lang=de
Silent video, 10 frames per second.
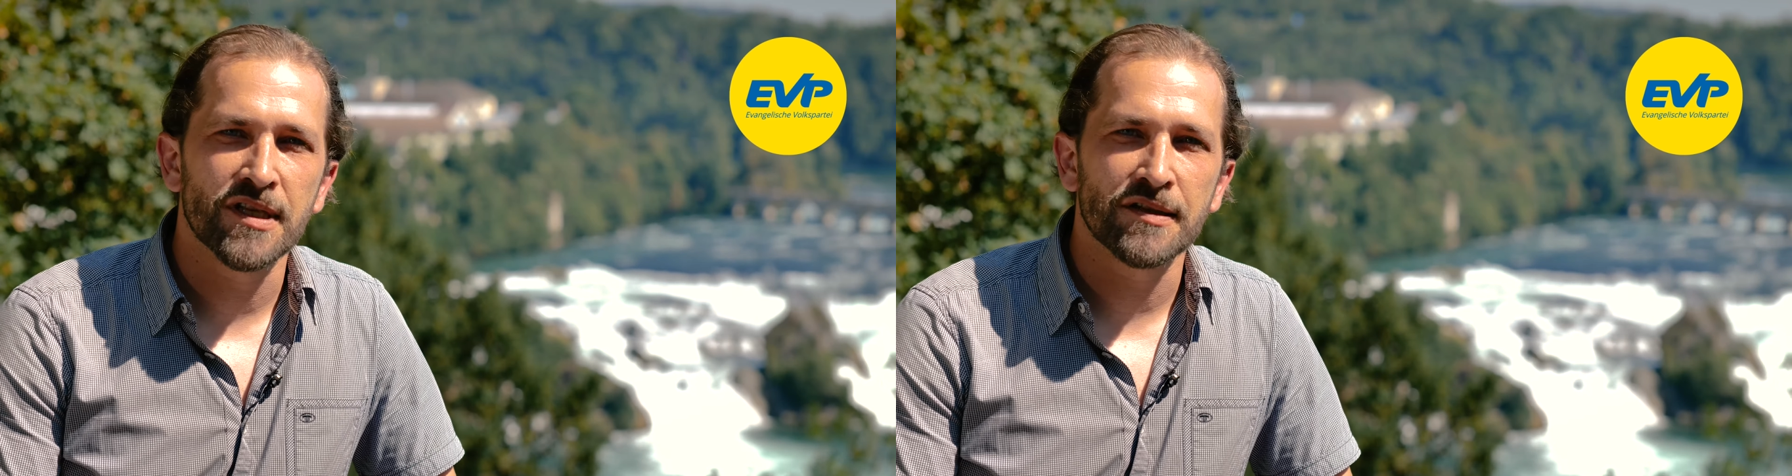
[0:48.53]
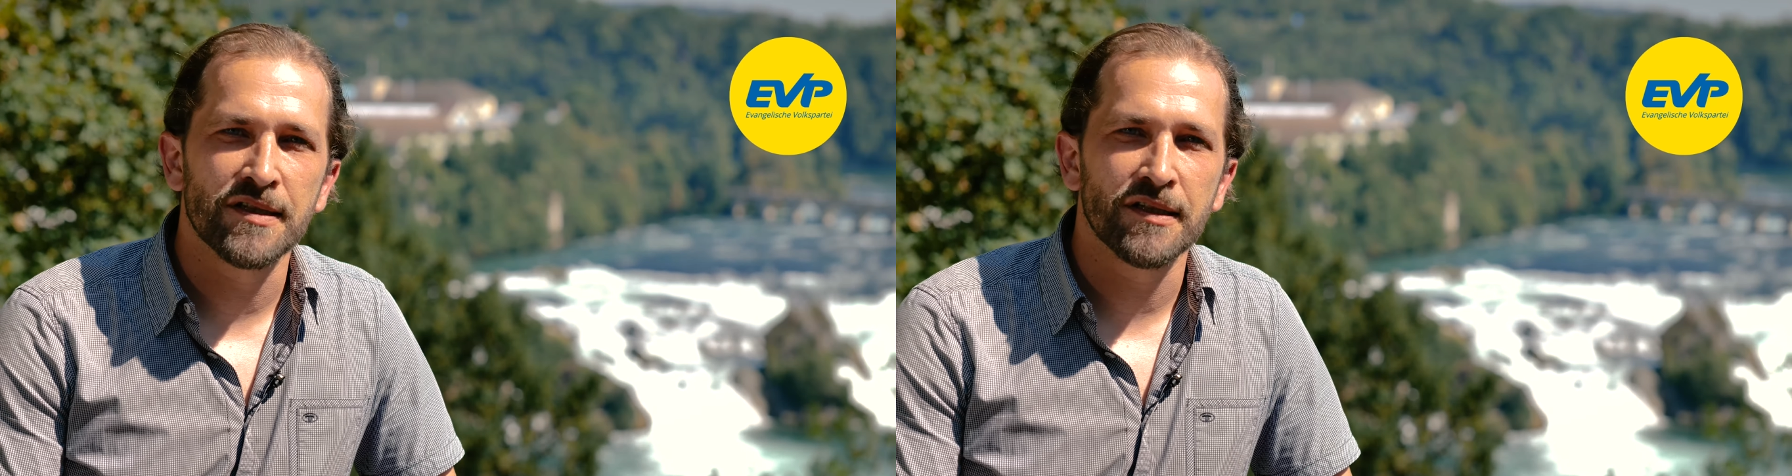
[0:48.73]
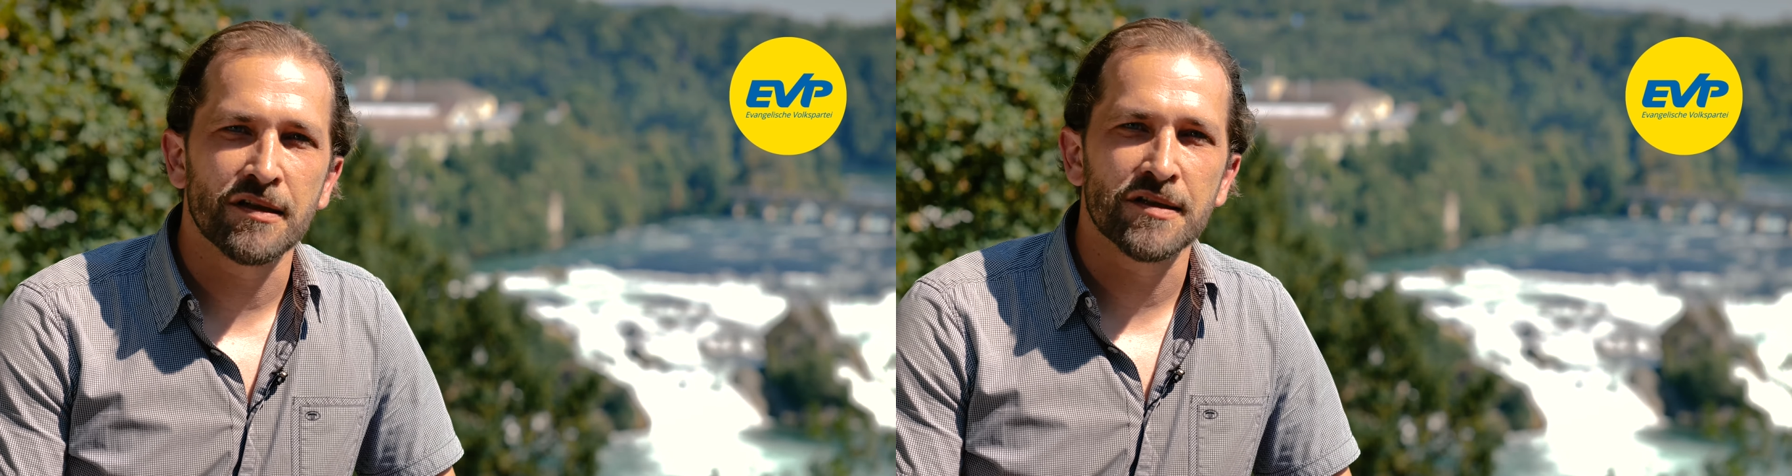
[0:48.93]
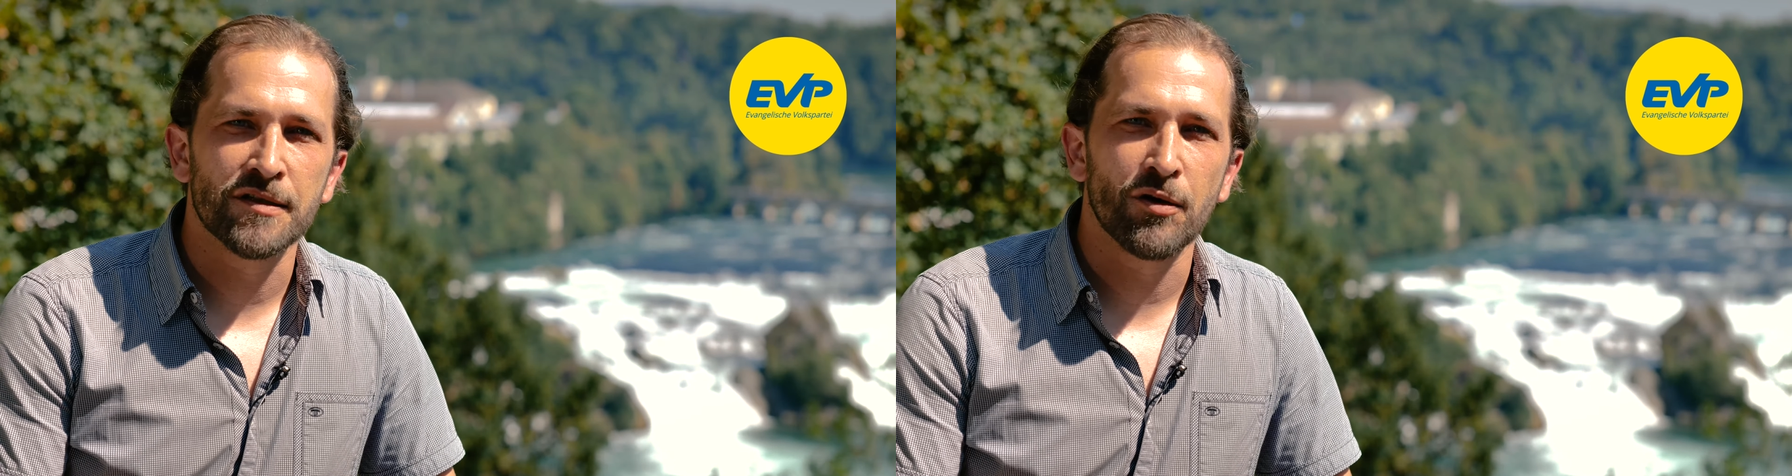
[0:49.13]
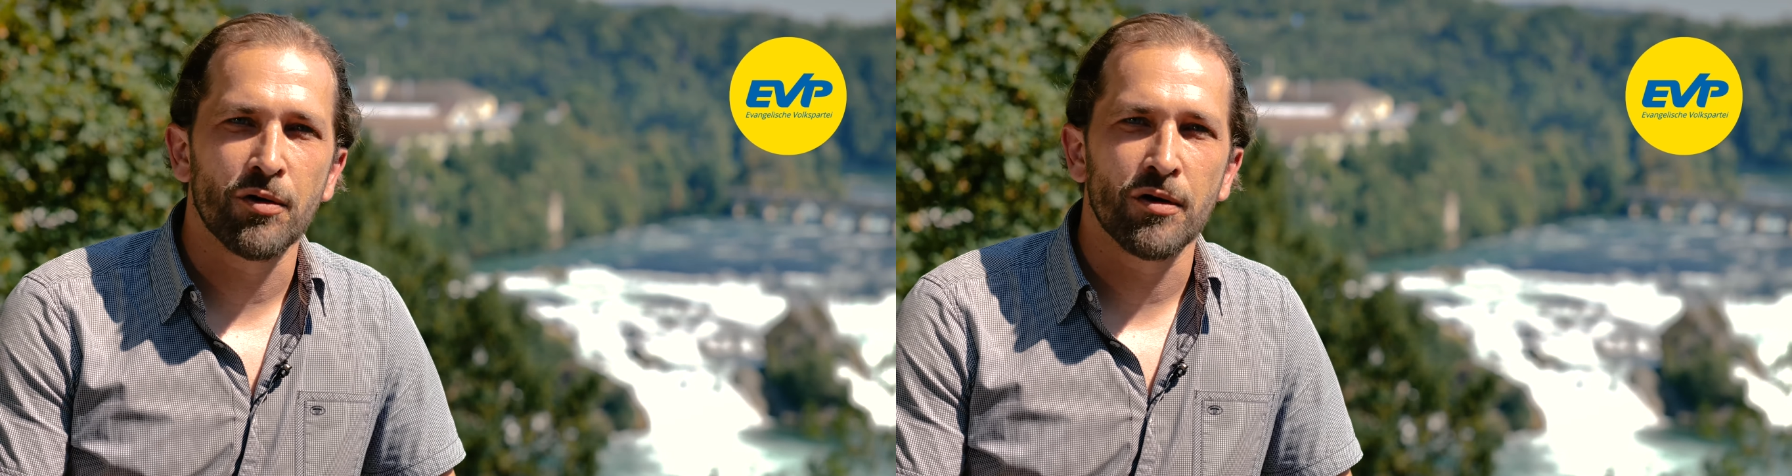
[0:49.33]
dass sie das
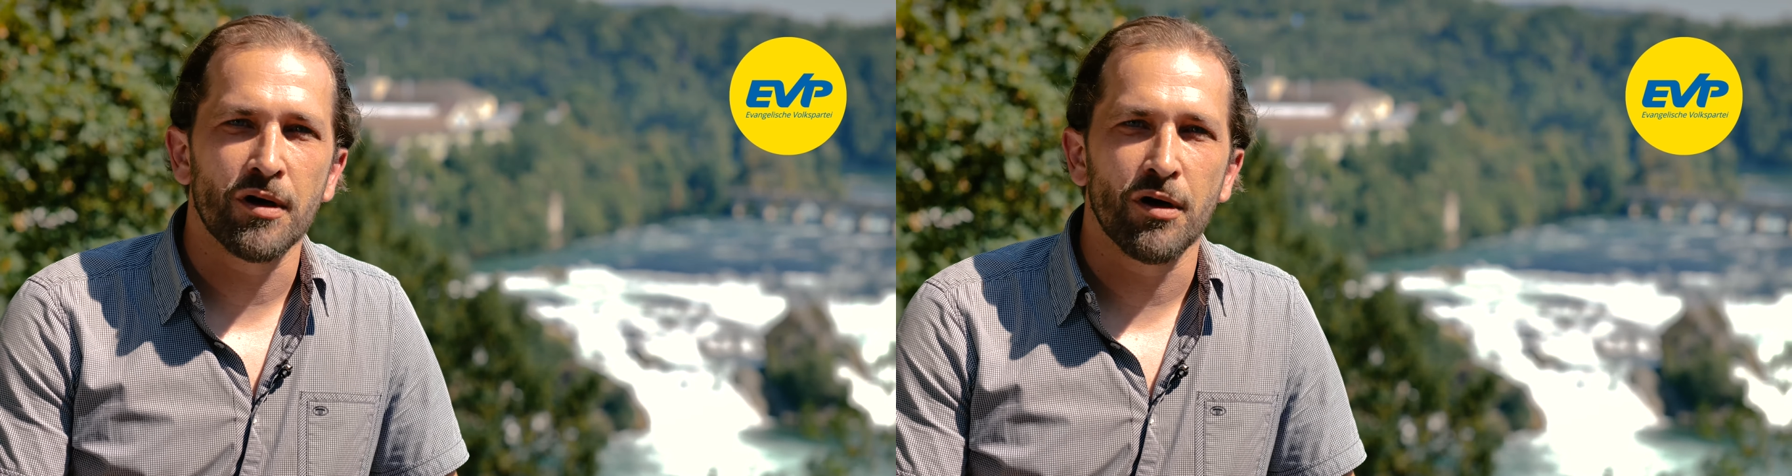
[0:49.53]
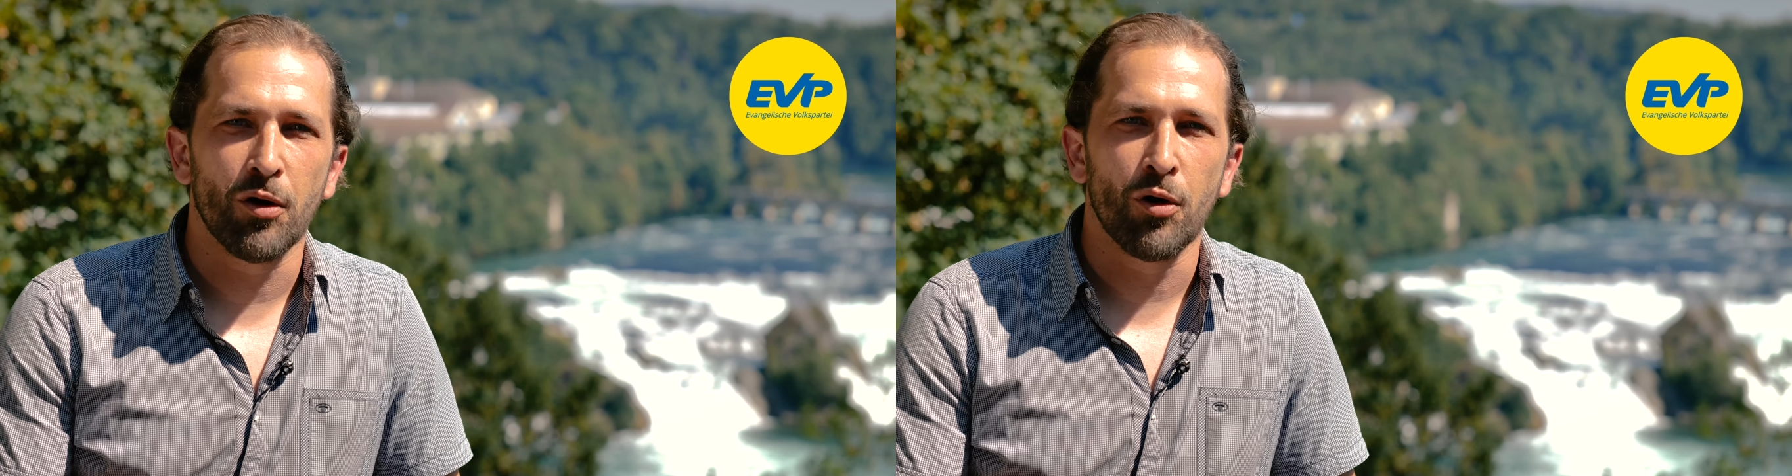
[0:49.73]
so